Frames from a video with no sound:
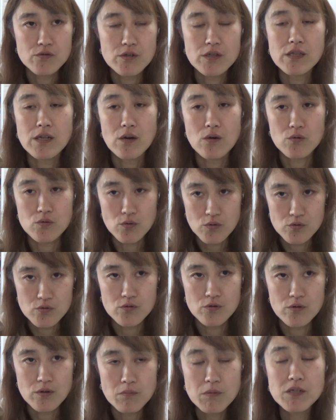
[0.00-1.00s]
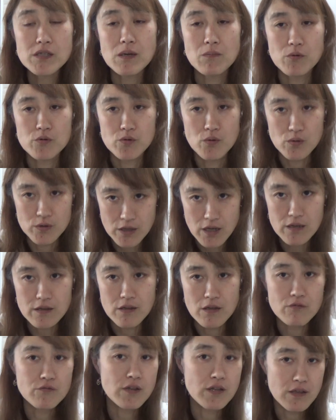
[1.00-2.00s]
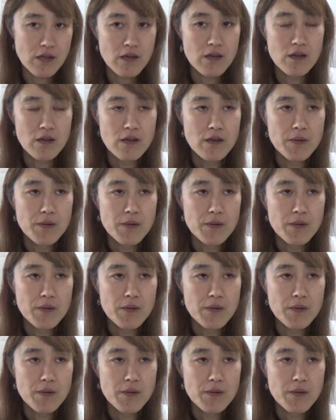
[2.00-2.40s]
きなことをするミキちゃんもそうせえって言ってて